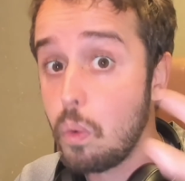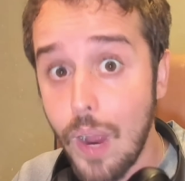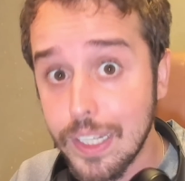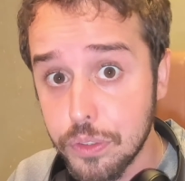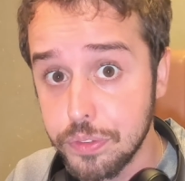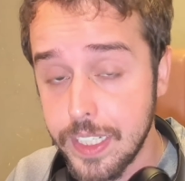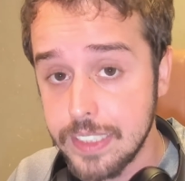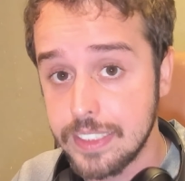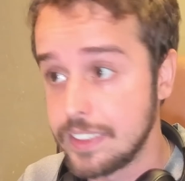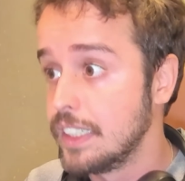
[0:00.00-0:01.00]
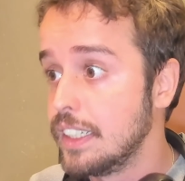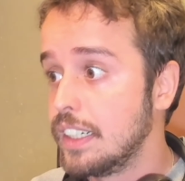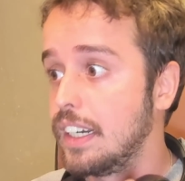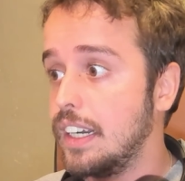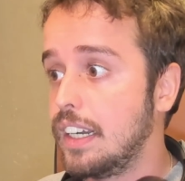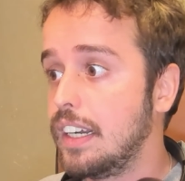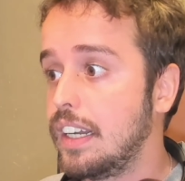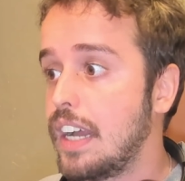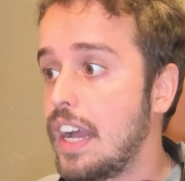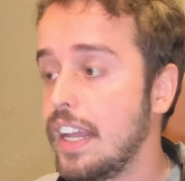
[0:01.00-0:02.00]
quatro vezes
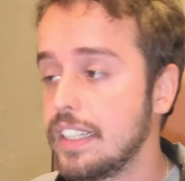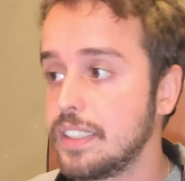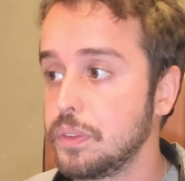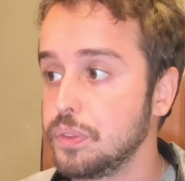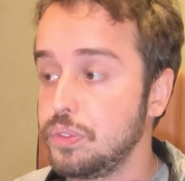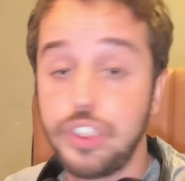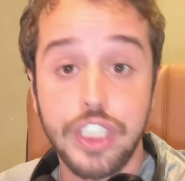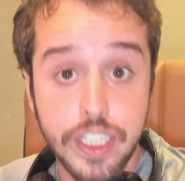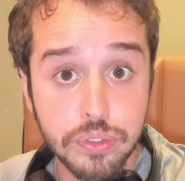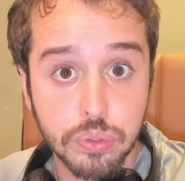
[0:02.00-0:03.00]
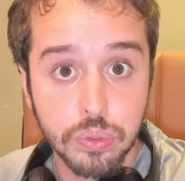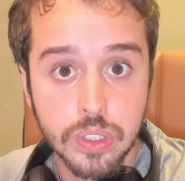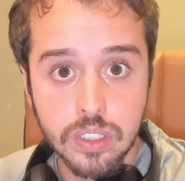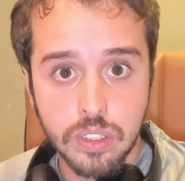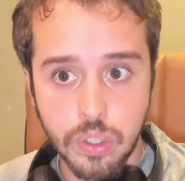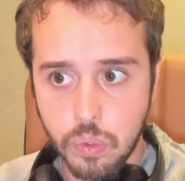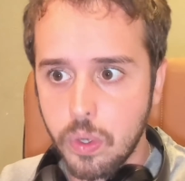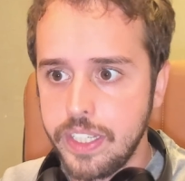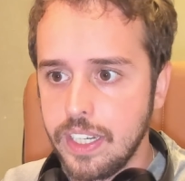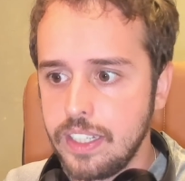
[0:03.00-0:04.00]
a, a relação de risco. Eu
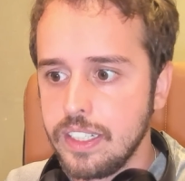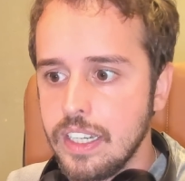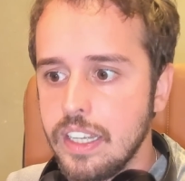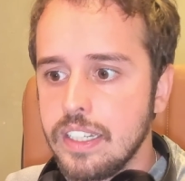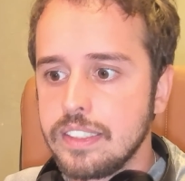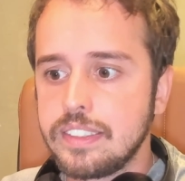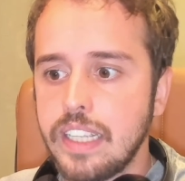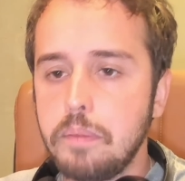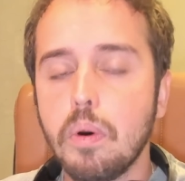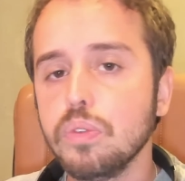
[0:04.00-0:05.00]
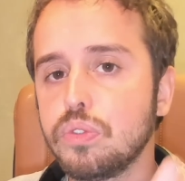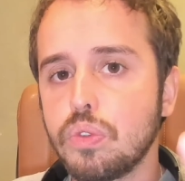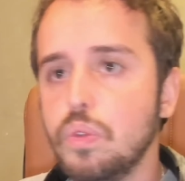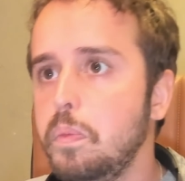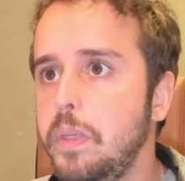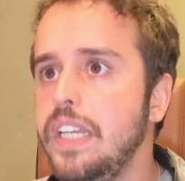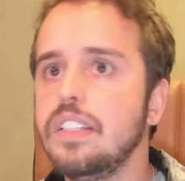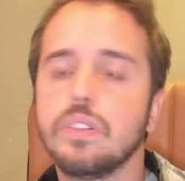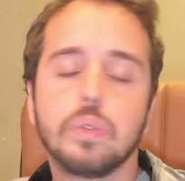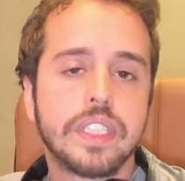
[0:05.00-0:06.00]
corri ali 100 pontos com um
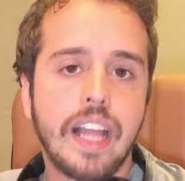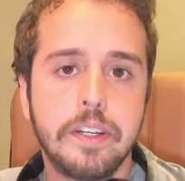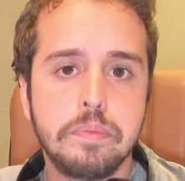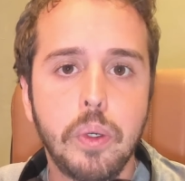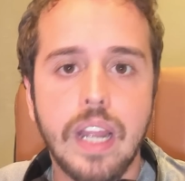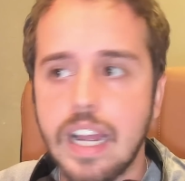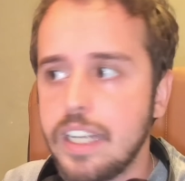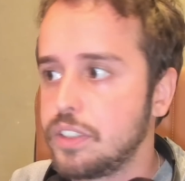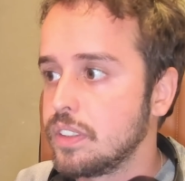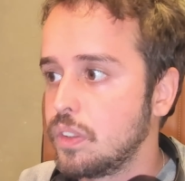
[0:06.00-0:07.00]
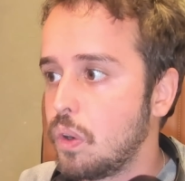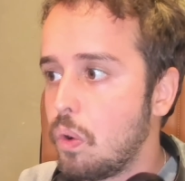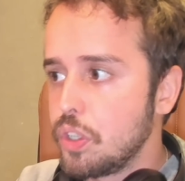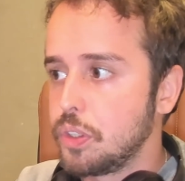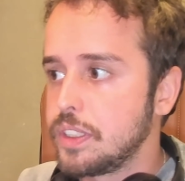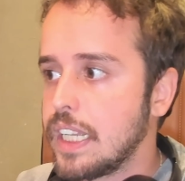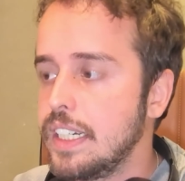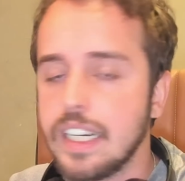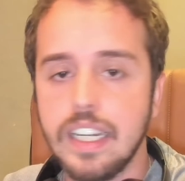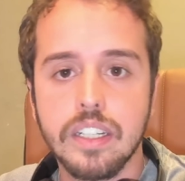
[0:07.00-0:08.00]
mini, o que daria mil reais. Hoje eu
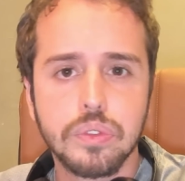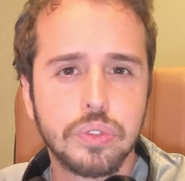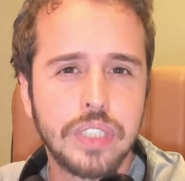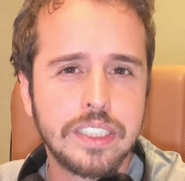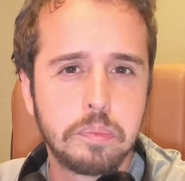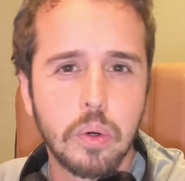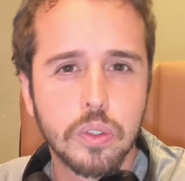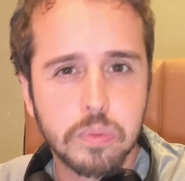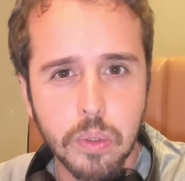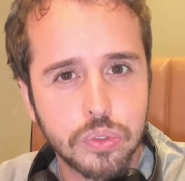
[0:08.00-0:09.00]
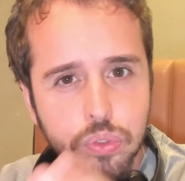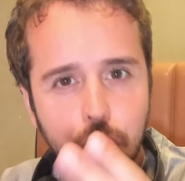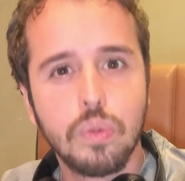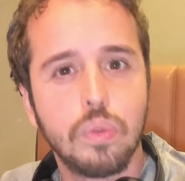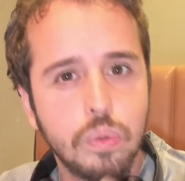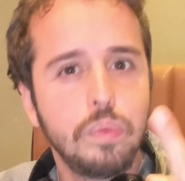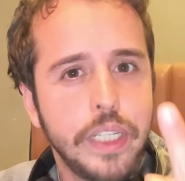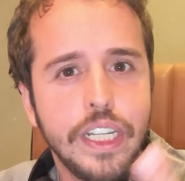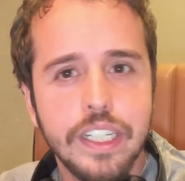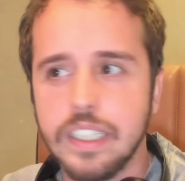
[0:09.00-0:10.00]
estaria ganhando 200 e poucos pontos com um
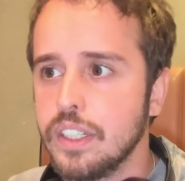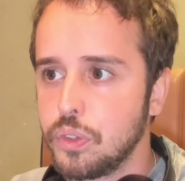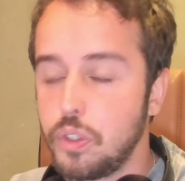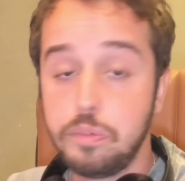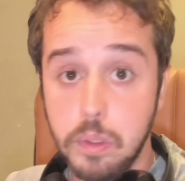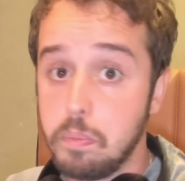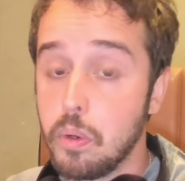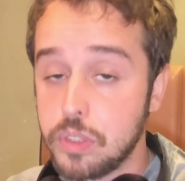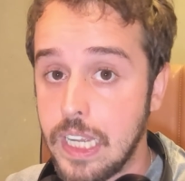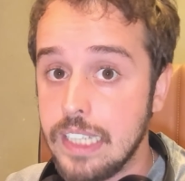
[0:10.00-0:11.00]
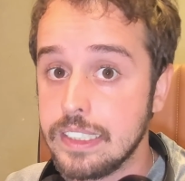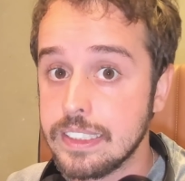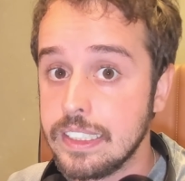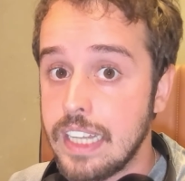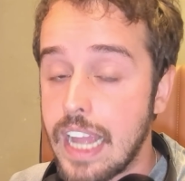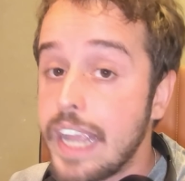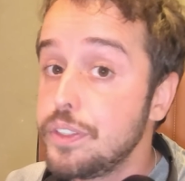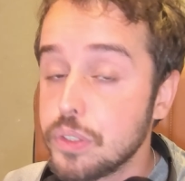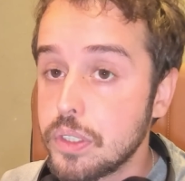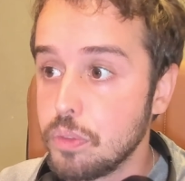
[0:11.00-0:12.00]
mini, dois mil e poucos reais. É
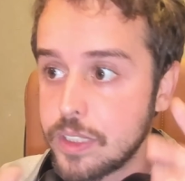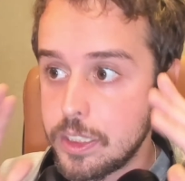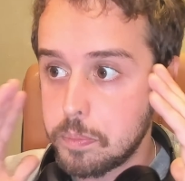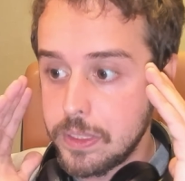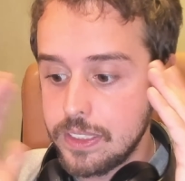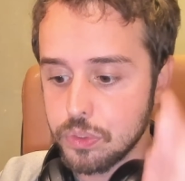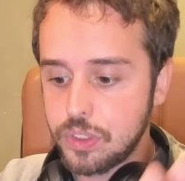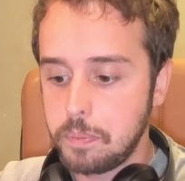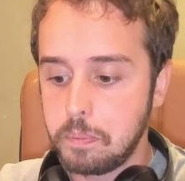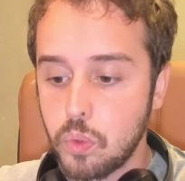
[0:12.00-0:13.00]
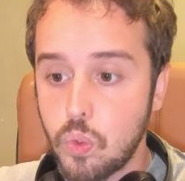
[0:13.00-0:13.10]
isso que vocês precisam se